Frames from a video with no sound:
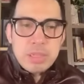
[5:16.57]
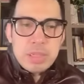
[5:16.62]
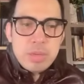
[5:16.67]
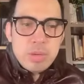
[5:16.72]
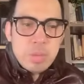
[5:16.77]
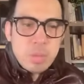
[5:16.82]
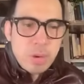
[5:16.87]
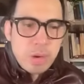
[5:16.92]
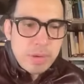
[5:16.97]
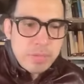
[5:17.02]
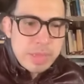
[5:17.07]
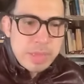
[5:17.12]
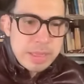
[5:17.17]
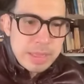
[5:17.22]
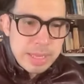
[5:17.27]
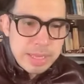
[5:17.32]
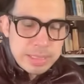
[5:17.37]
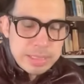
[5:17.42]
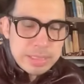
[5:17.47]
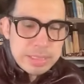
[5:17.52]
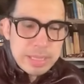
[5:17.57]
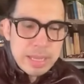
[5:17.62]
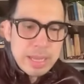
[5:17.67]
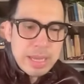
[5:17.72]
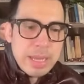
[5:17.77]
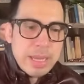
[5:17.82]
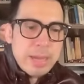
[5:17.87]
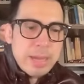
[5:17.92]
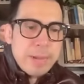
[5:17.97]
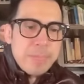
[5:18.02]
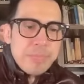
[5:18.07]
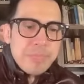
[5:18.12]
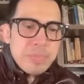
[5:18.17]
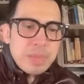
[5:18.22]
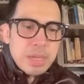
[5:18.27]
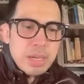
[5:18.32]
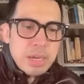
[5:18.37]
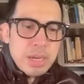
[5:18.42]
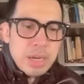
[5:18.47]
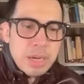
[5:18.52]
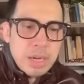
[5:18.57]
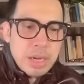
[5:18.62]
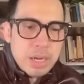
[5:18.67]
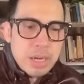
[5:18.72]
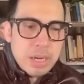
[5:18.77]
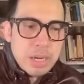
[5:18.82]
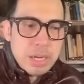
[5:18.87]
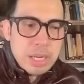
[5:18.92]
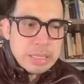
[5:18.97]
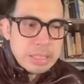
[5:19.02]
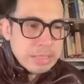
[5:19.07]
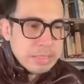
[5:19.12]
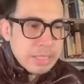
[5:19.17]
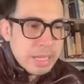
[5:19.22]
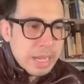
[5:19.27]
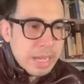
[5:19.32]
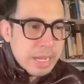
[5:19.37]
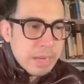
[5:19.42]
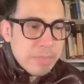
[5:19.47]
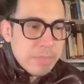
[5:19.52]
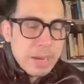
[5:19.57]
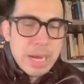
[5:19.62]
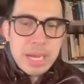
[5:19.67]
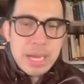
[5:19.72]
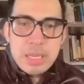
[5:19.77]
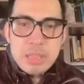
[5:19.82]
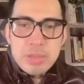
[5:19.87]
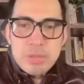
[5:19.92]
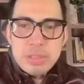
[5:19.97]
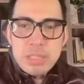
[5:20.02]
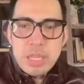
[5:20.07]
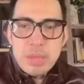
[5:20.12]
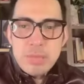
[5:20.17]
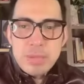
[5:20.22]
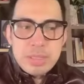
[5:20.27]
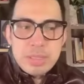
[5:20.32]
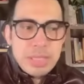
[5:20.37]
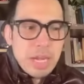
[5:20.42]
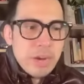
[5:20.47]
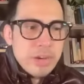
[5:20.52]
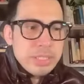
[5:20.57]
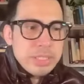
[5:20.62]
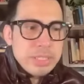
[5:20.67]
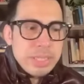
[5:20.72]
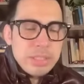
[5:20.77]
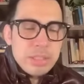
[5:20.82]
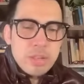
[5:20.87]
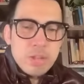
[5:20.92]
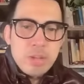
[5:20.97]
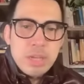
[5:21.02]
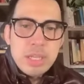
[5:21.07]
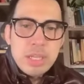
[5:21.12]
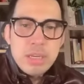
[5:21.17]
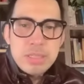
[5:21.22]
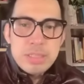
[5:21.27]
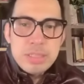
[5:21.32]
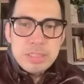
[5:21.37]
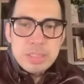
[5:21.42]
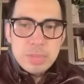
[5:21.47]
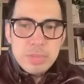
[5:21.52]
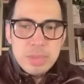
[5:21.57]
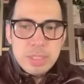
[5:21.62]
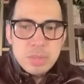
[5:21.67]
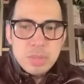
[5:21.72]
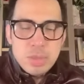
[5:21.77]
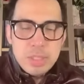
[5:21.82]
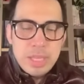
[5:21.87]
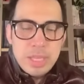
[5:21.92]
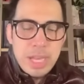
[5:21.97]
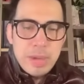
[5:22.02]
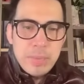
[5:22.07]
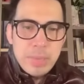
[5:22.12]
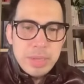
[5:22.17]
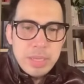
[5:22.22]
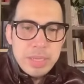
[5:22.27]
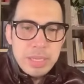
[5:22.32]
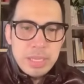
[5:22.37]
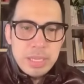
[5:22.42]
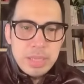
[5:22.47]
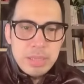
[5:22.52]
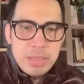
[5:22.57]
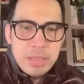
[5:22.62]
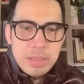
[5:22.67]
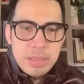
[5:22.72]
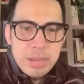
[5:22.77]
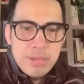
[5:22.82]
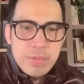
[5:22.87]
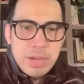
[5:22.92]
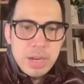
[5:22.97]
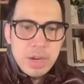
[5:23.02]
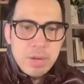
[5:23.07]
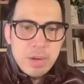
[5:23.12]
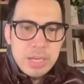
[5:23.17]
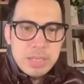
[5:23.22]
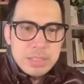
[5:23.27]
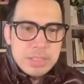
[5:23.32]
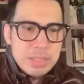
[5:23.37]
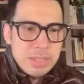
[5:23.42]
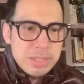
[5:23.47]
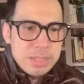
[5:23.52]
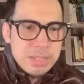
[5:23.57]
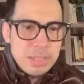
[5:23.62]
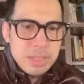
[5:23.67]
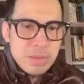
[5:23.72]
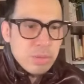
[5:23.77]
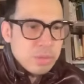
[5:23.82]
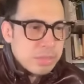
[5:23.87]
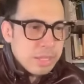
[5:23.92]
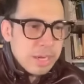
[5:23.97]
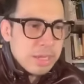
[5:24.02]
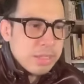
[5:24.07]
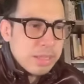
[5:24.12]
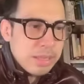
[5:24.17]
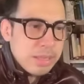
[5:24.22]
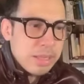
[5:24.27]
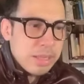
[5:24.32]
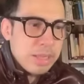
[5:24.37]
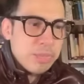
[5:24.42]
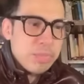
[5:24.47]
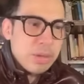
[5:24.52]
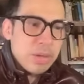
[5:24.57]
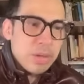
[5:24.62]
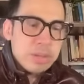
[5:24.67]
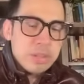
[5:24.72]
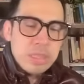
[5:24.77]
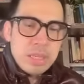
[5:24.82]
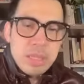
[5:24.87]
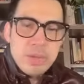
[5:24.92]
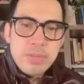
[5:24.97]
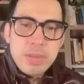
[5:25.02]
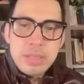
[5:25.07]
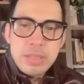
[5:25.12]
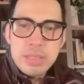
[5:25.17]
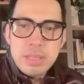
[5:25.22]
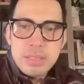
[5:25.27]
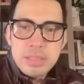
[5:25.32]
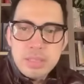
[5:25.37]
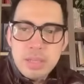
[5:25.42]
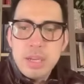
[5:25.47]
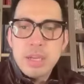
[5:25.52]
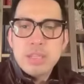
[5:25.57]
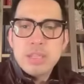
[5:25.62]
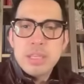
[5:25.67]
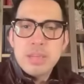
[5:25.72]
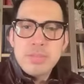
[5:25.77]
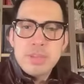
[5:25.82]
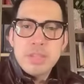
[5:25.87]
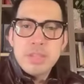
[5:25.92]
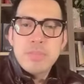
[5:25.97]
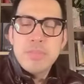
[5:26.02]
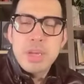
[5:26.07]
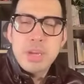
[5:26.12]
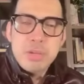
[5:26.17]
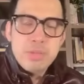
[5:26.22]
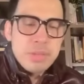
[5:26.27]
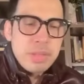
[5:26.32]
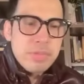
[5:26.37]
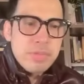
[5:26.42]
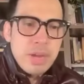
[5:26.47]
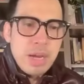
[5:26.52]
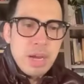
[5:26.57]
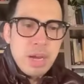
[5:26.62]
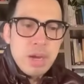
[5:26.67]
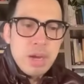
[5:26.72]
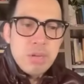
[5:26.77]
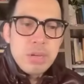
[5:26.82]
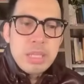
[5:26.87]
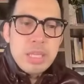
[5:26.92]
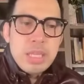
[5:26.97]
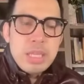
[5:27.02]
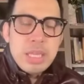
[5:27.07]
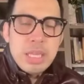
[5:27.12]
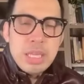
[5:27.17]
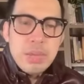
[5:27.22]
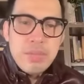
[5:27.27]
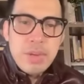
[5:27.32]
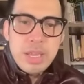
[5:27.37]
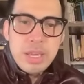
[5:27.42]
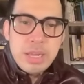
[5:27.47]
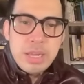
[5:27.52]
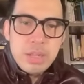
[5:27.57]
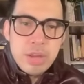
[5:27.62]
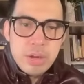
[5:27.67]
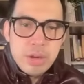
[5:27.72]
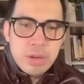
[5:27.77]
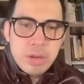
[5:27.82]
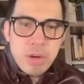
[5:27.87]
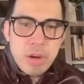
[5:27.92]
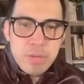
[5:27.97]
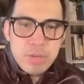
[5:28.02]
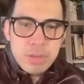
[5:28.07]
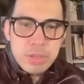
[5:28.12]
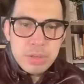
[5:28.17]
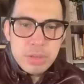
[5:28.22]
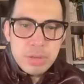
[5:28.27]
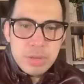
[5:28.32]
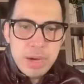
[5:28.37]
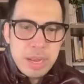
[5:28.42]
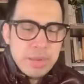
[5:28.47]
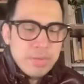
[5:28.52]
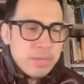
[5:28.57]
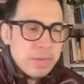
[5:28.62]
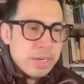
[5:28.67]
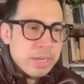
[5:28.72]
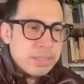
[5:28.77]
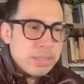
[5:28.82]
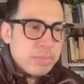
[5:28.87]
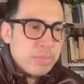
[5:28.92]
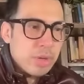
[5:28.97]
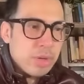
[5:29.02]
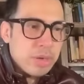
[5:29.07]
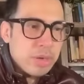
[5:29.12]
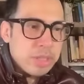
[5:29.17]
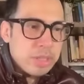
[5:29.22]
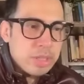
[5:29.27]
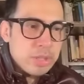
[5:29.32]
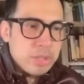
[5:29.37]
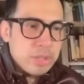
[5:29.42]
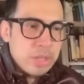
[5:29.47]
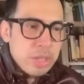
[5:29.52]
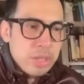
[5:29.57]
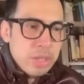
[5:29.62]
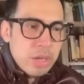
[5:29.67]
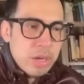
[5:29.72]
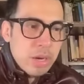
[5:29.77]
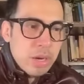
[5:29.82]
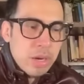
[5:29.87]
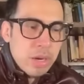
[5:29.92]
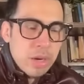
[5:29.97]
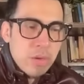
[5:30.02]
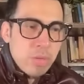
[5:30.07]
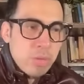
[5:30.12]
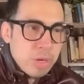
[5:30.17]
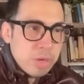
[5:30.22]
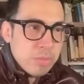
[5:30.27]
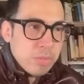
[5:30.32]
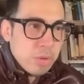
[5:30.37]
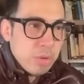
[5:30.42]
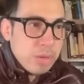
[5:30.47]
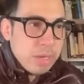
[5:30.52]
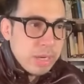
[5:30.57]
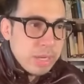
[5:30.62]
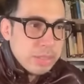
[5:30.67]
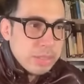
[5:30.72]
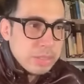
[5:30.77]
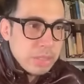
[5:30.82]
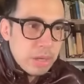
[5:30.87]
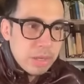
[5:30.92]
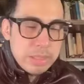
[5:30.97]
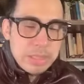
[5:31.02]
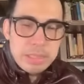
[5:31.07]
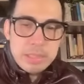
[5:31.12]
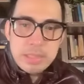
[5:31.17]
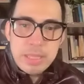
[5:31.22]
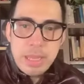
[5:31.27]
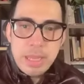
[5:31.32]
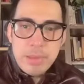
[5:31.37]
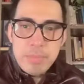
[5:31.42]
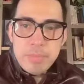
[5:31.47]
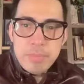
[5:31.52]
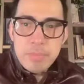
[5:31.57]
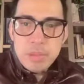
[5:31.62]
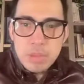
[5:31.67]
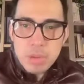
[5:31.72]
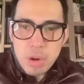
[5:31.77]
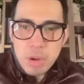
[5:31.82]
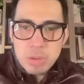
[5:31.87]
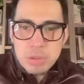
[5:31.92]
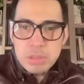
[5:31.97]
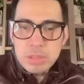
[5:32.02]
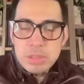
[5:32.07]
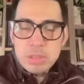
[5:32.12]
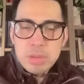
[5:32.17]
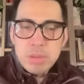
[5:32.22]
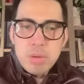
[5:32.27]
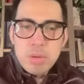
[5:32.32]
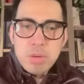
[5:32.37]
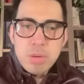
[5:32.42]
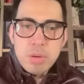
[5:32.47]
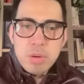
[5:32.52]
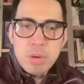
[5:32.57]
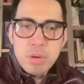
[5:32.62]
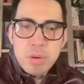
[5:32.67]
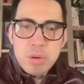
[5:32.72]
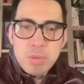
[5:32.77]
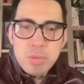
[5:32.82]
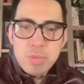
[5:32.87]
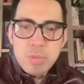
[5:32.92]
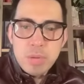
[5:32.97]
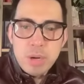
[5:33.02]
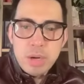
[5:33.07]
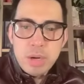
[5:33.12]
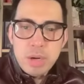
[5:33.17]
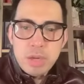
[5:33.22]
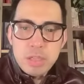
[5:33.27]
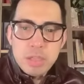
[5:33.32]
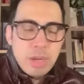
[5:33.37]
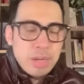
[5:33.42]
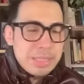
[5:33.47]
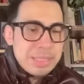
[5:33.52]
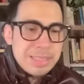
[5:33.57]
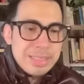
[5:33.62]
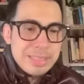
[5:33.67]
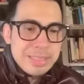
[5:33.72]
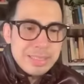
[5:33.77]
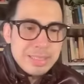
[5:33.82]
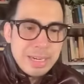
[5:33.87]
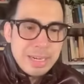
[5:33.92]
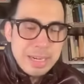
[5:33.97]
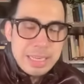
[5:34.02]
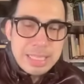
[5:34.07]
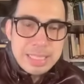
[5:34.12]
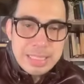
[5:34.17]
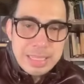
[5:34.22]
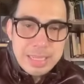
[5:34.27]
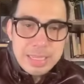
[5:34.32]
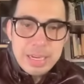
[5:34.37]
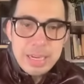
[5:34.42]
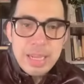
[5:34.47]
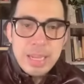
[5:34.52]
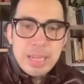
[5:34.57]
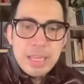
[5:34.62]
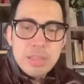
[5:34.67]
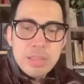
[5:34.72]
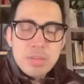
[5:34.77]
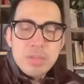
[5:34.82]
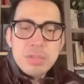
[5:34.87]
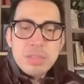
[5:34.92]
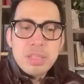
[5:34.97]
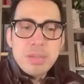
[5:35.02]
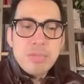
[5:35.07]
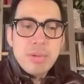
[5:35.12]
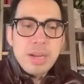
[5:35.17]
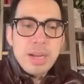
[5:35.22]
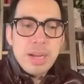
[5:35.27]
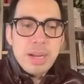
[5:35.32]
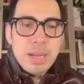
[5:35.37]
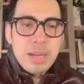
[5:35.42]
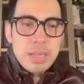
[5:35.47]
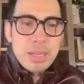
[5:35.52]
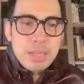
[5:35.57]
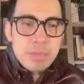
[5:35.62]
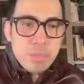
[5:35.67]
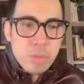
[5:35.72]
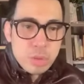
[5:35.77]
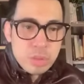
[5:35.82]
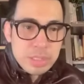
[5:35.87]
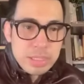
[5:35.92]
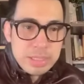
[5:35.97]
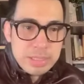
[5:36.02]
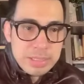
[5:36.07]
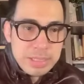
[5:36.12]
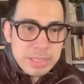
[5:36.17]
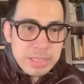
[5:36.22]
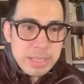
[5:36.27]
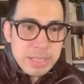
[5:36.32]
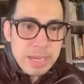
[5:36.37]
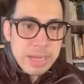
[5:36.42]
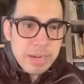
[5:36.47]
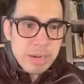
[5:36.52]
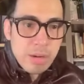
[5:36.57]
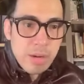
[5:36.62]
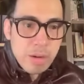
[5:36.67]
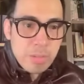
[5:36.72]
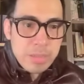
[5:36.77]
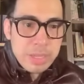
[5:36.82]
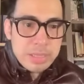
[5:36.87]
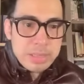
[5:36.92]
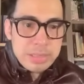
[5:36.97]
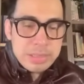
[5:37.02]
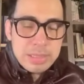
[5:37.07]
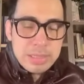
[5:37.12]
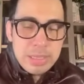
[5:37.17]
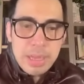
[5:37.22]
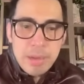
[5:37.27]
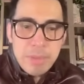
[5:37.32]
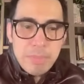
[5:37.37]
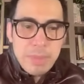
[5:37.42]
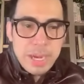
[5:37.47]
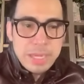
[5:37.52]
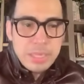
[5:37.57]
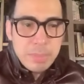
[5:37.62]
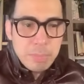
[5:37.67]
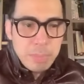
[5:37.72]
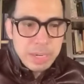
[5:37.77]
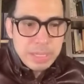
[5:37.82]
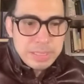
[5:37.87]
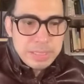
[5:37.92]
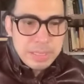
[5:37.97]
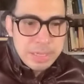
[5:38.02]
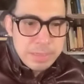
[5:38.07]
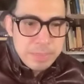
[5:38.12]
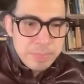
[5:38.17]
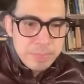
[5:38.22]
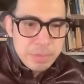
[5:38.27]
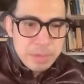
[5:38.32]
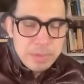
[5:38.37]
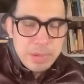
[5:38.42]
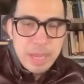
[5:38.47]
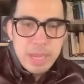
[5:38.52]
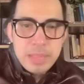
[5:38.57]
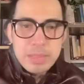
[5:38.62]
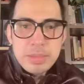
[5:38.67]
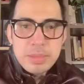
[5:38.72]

one of the things na uh, at least nakakabahala doon sa ibang tao is that you cannot dismiss what happened in Davao as just a Duterte thing because even the son, even the mayor of Davao, even another governor, Alvarez among others, uh, were more or less on the same note or, or were not necessarily disagreeing dun sa mga most incendiary comments by the president, right?